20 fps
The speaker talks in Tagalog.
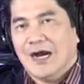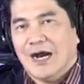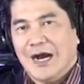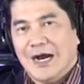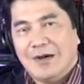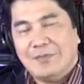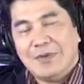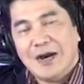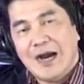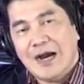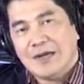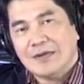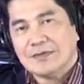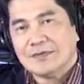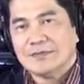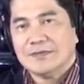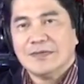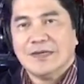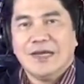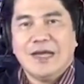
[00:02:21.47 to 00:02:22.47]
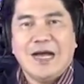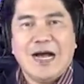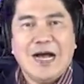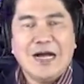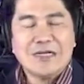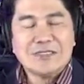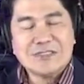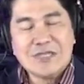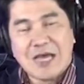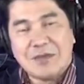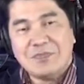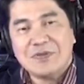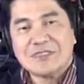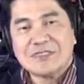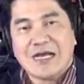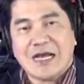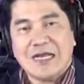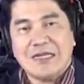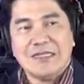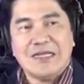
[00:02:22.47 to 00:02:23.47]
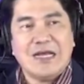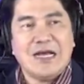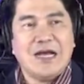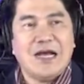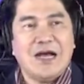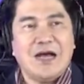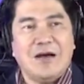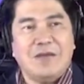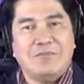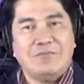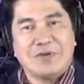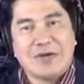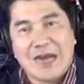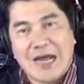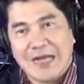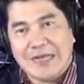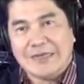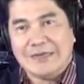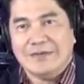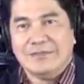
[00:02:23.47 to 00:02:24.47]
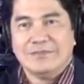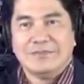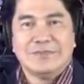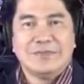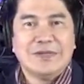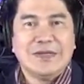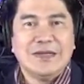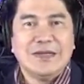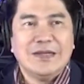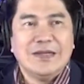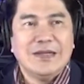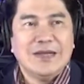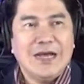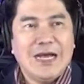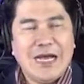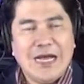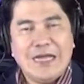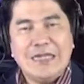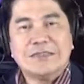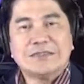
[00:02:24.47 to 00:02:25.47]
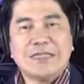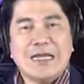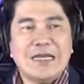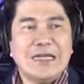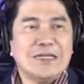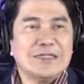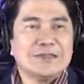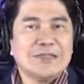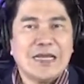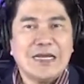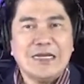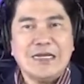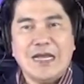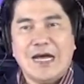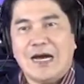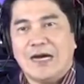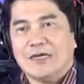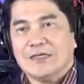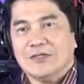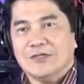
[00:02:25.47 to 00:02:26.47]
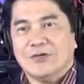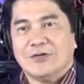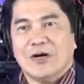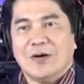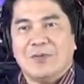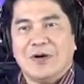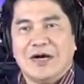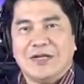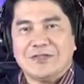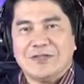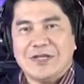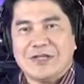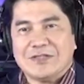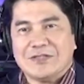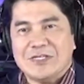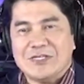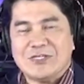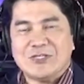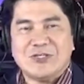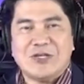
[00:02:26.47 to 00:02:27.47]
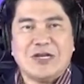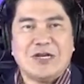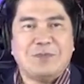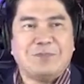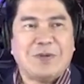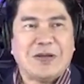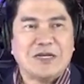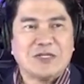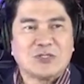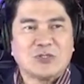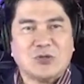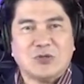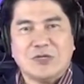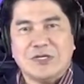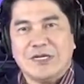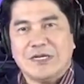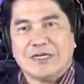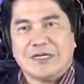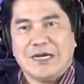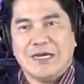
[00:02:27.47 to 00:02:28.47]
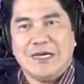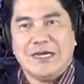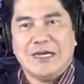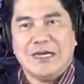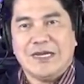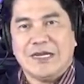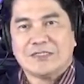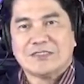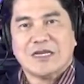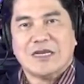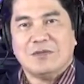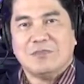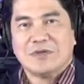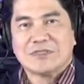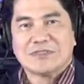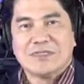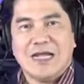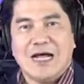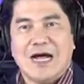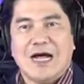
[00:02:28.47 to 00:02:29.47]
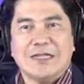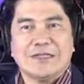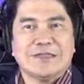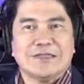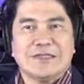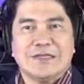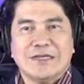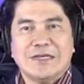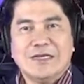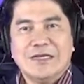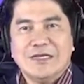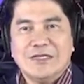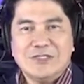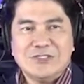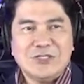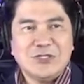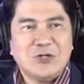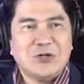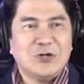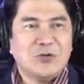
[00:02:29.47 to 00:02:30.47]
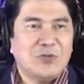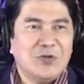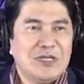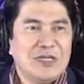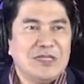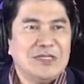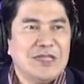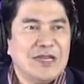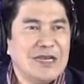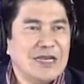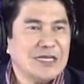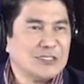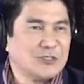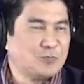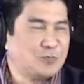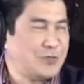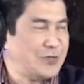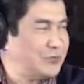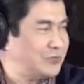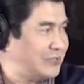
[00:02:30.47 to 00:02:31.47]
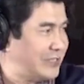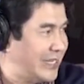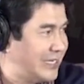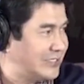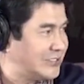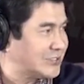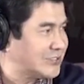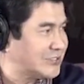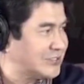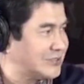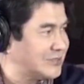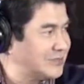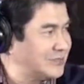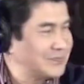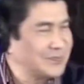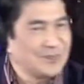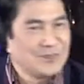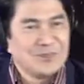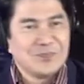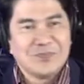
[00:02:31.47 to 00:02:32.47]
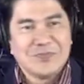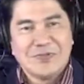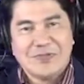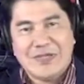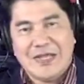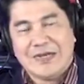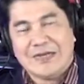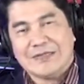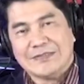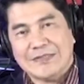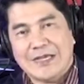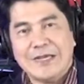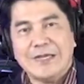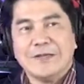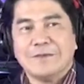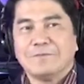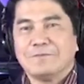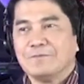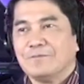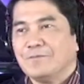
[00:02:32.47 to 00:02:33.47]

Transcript: Aba, ang sabi sa kanya, Brad, Ah, antay-antay lang yung mga technician ng Panasonic ay nasa labas lahat. Siguro within the next few days darating.